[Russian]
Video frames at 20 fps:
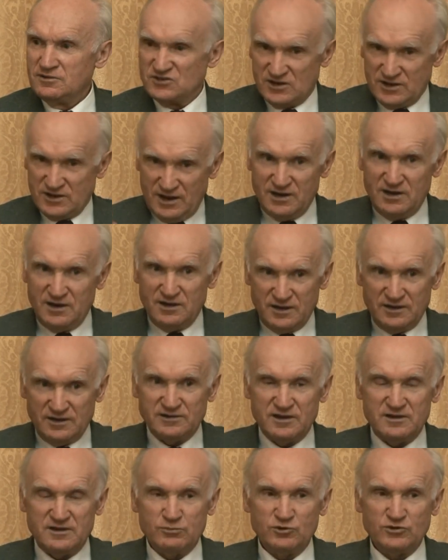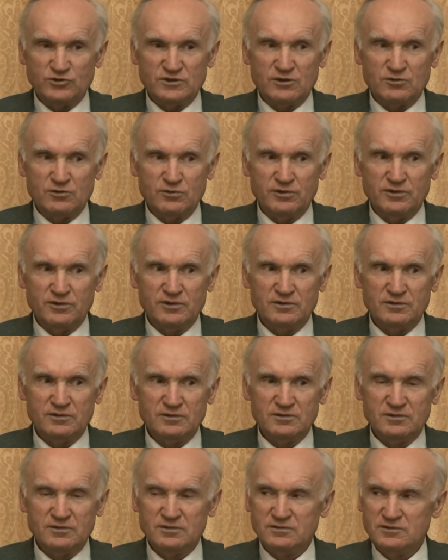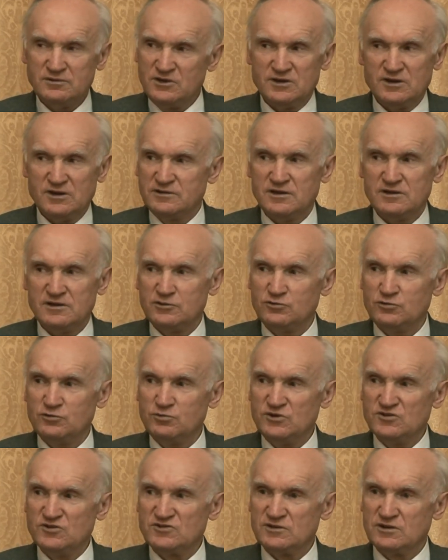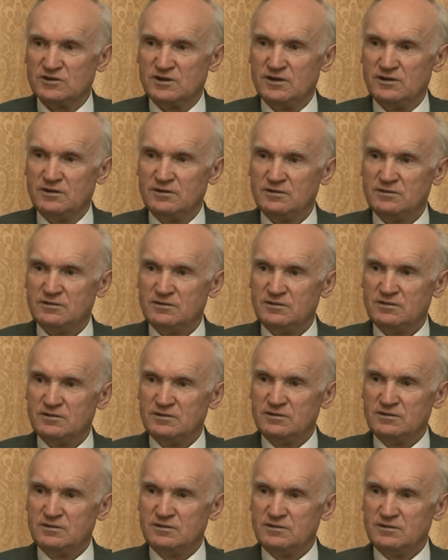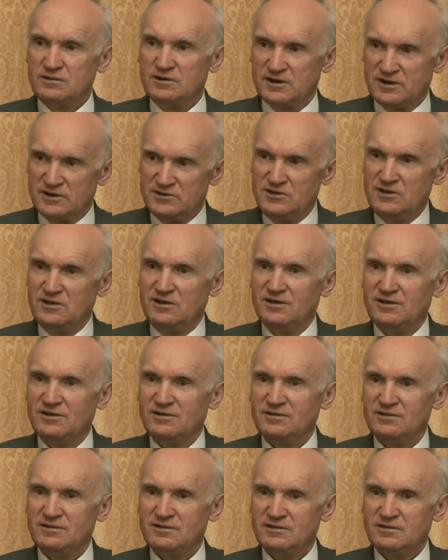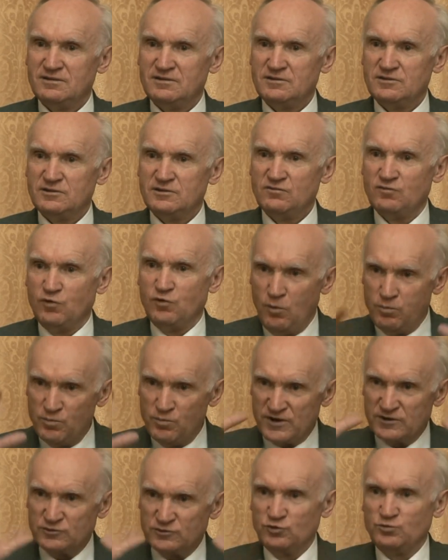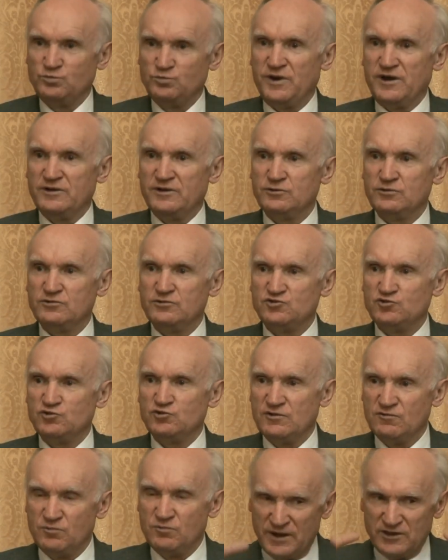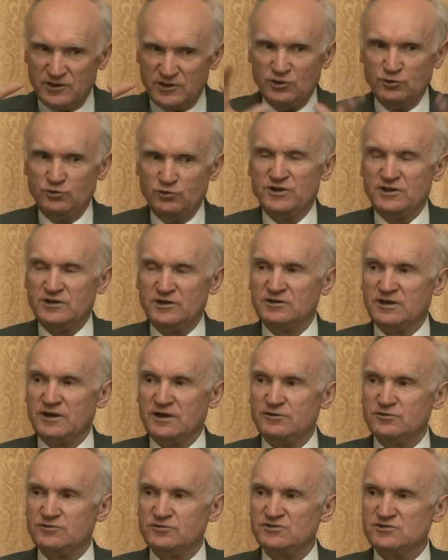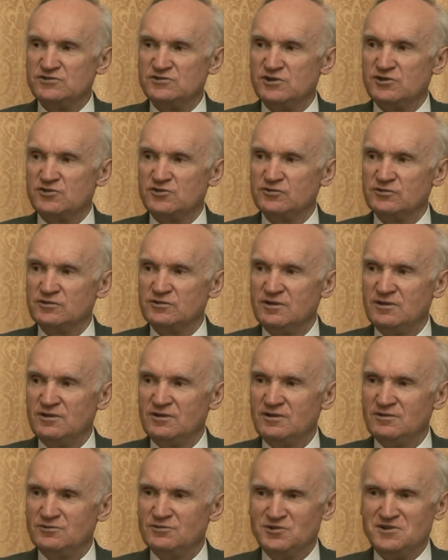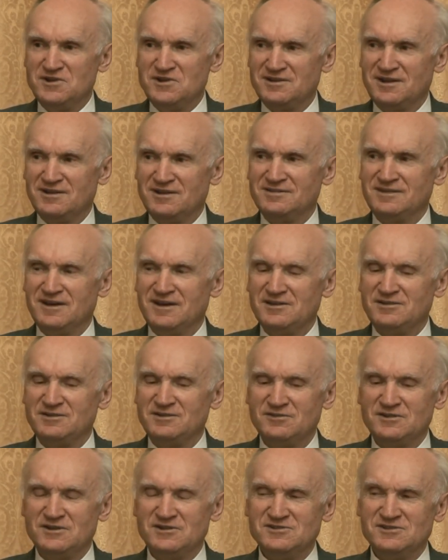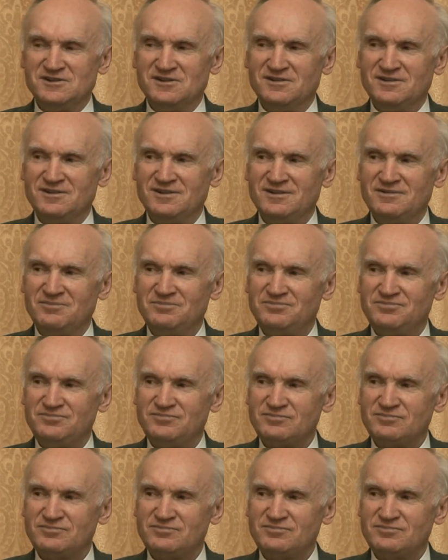Слыхали ли когда-нибудь такое? Никогда, я думаю, не слыхали. Хоронили – в обморок тут падают, чуть ли в могилу не кидаются, держат, но никогда этого не делали.